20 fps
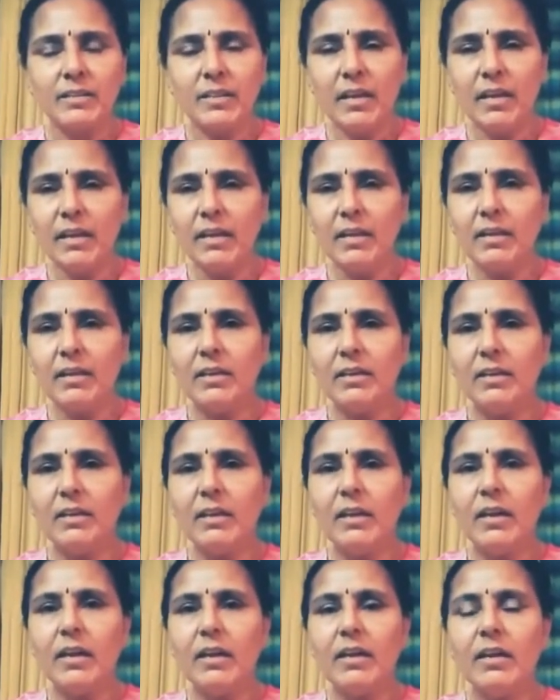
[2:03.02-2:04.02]
అయితే
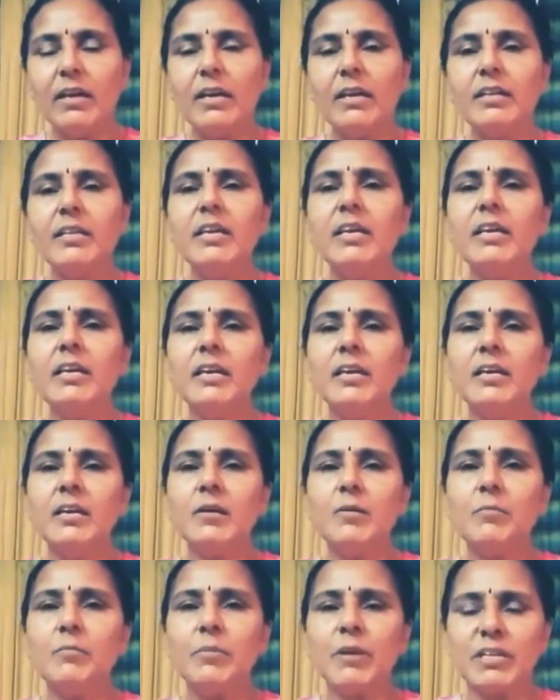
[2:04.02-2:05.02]
ఇది
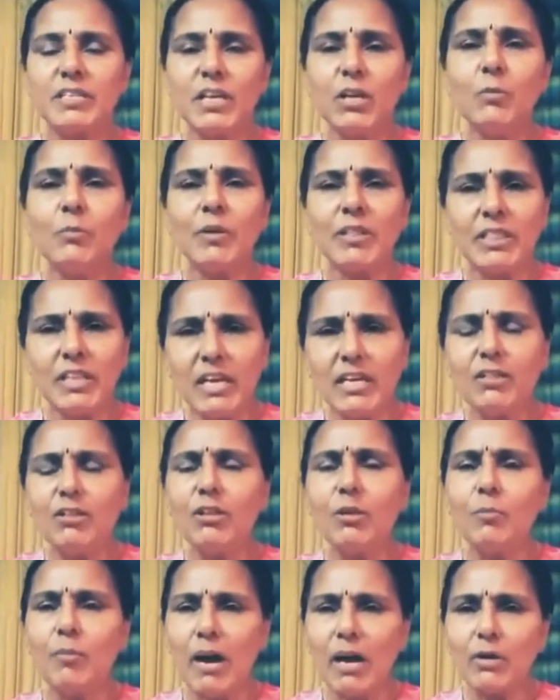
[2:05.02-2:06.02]
ప్రజలు పెద్ద
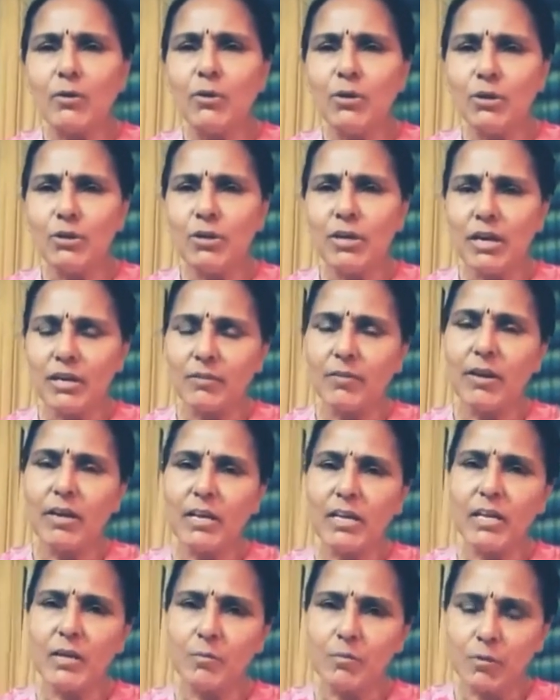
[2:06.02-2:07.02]
ఎత్తున
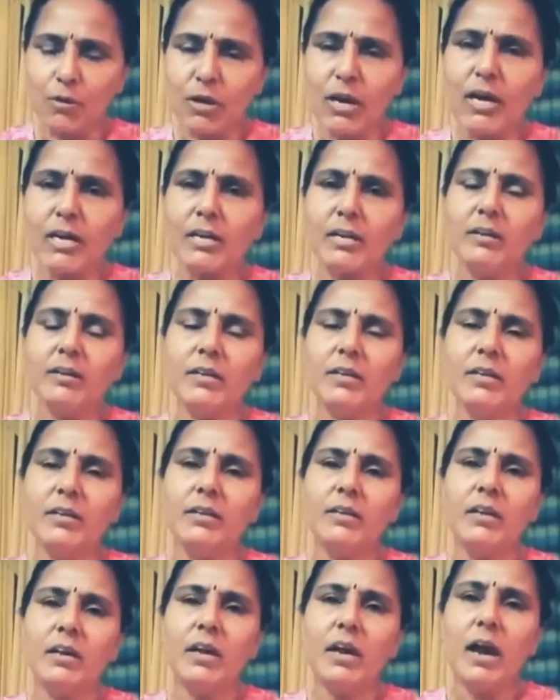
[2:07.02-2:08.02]
పాల్గొంటున్నటువంటి ఈ పోరాటాన్ని
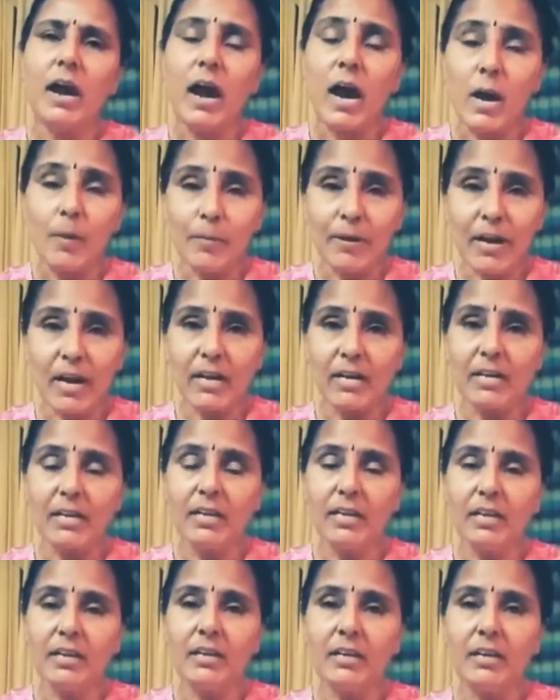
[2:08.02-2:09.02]

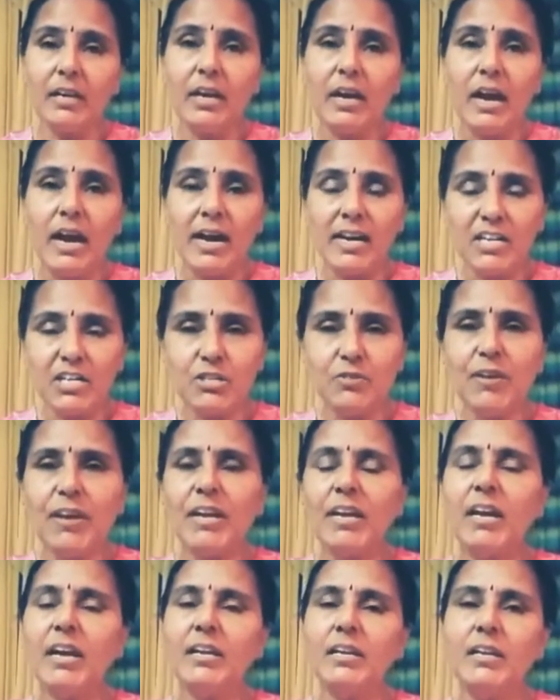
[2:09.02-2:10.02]
ఆపడానికి
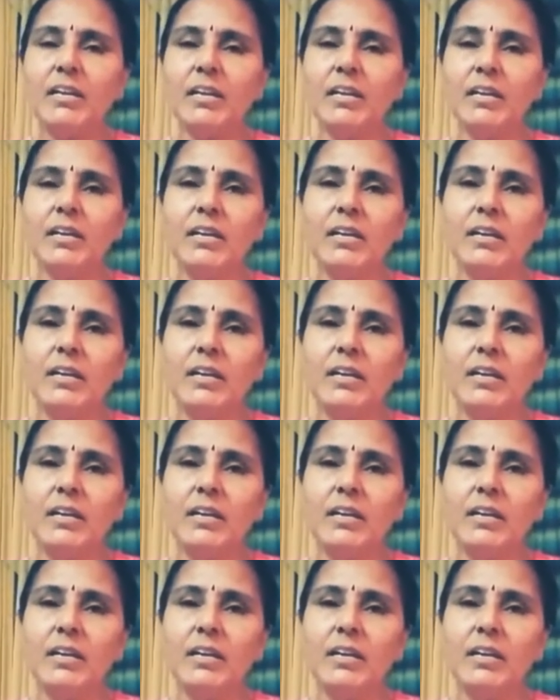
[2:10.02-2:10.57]
అణిచివేయడానికి